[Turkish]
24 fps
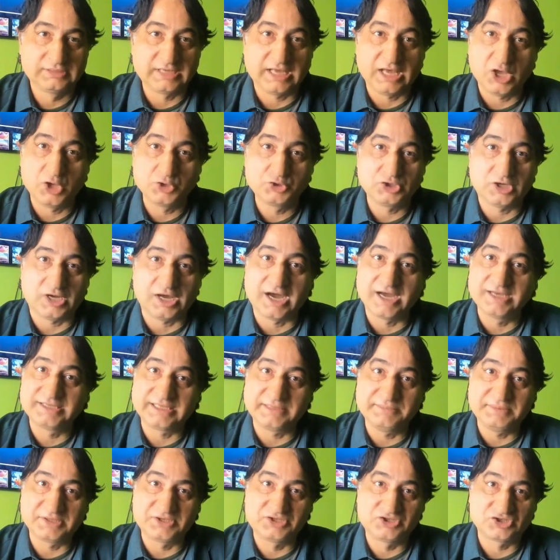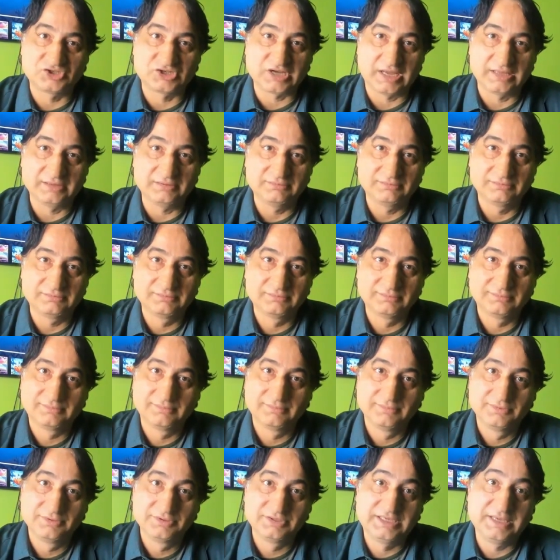Daha önce ayda bir çıkan,
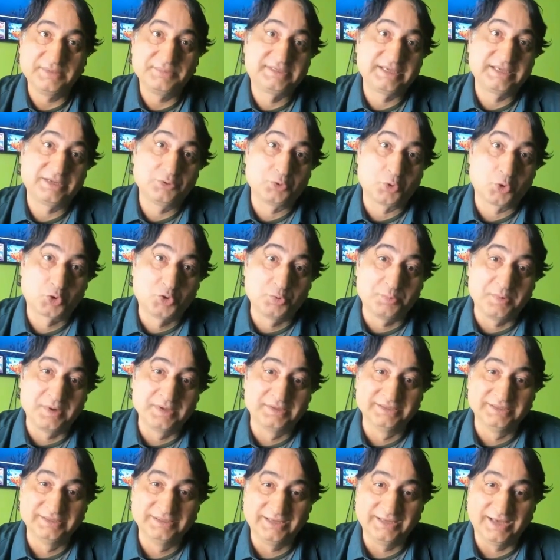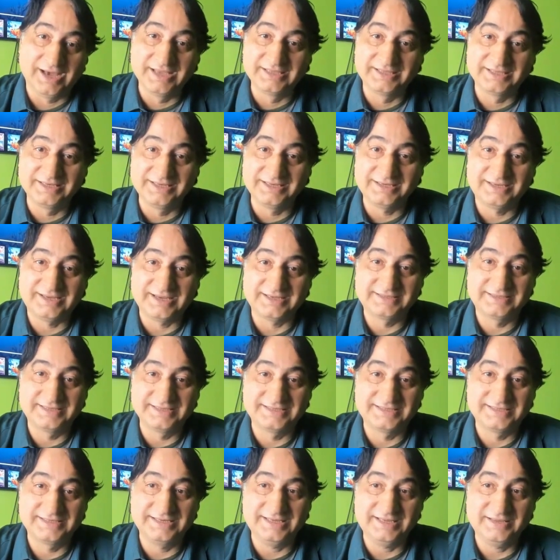kimsenin okumadığı Aydınlık
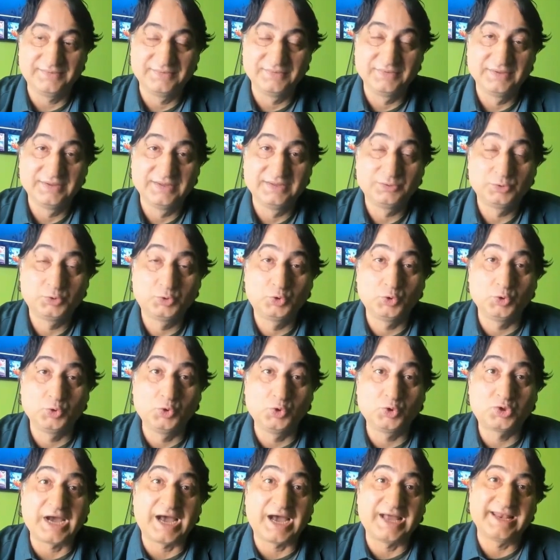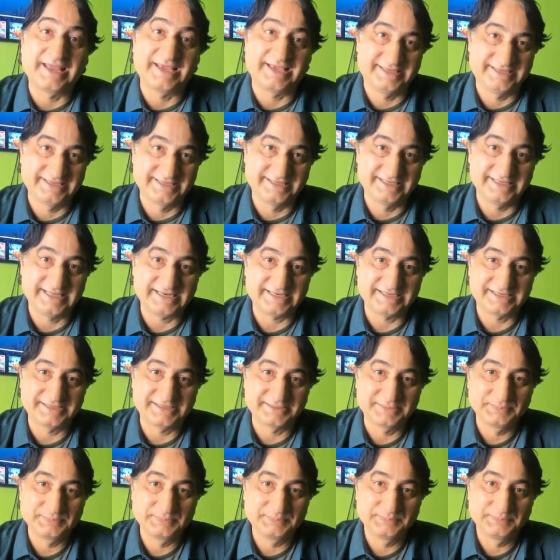Gazetesi'ni günlük hale
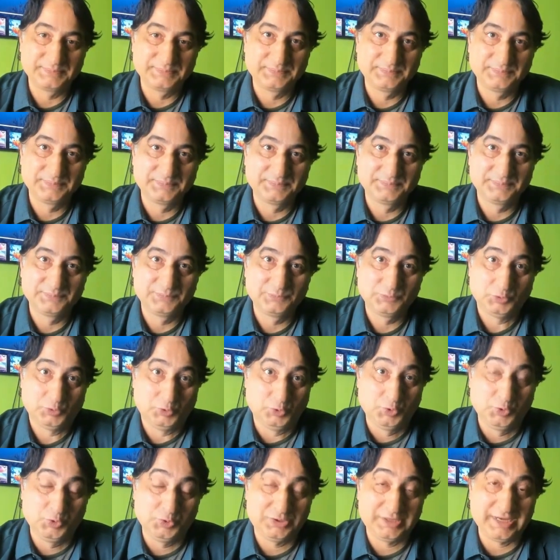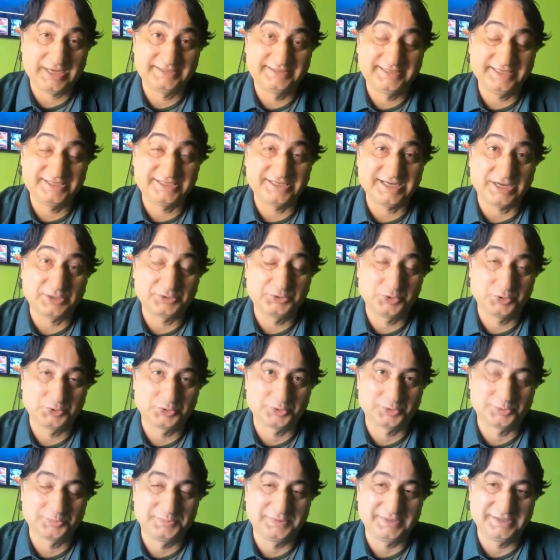getirdiler. Günlük gazete
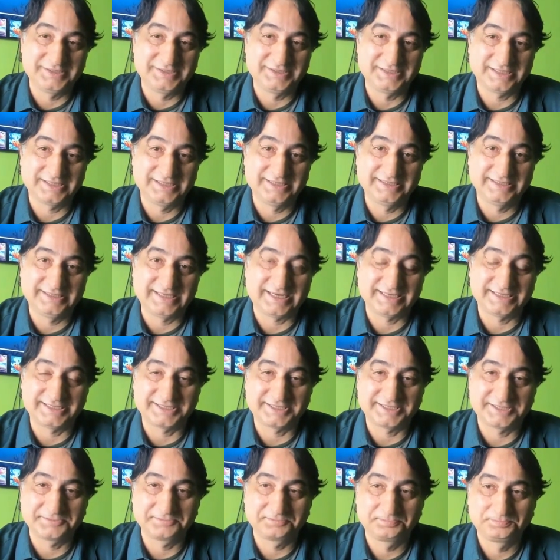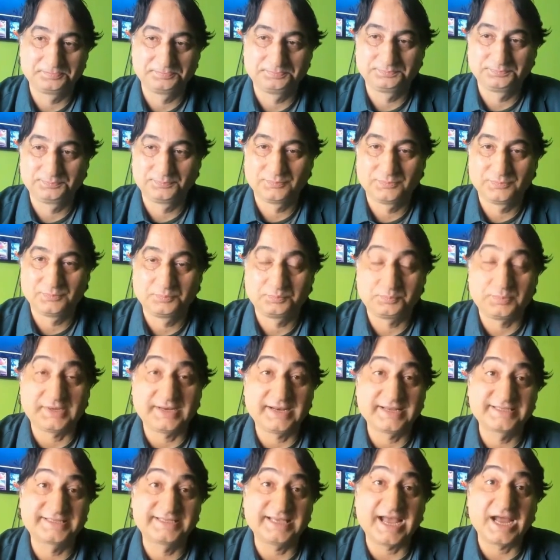çıkartıyor Doğu Perinçek yıllardır.
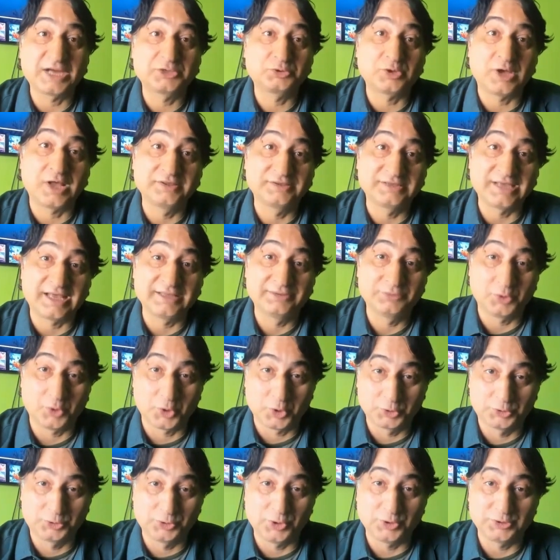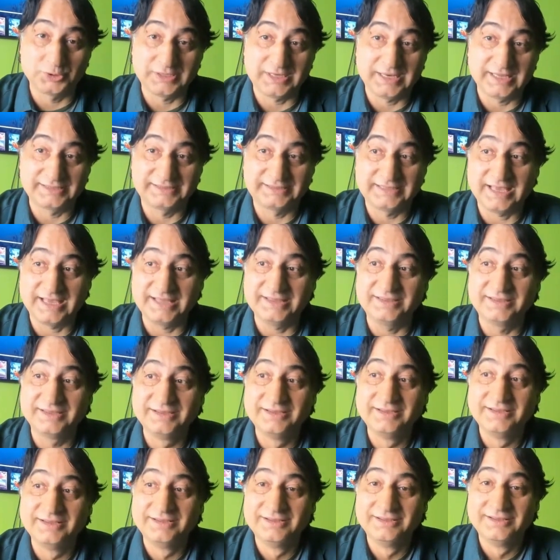Parası Erdoğan'dan, örtülü ödenekten,
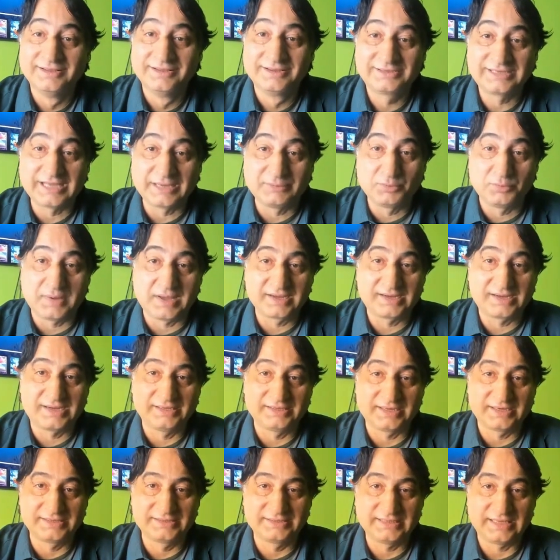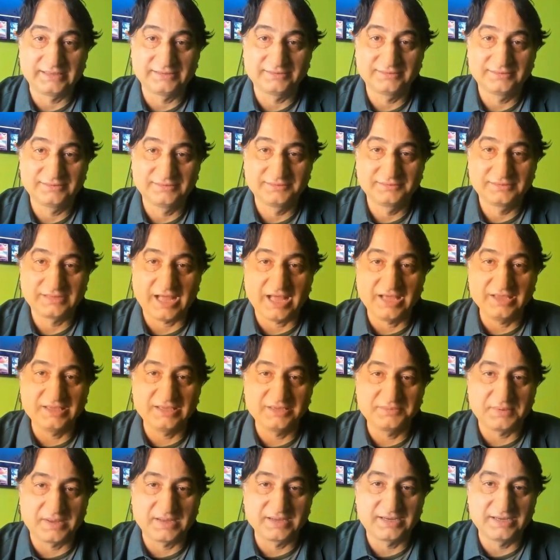kamu bankalarından.
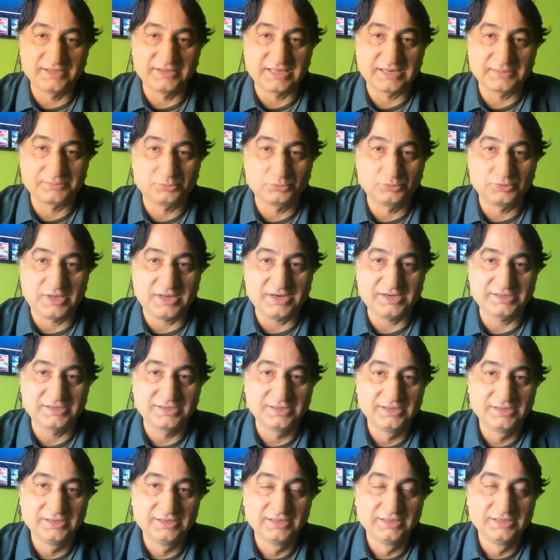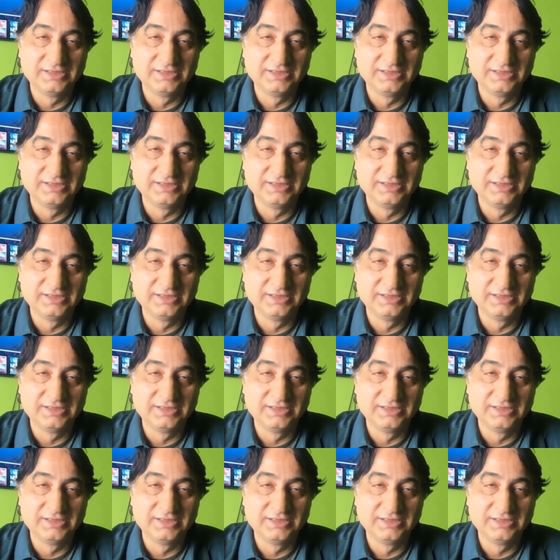Hangi bankalar bunlar?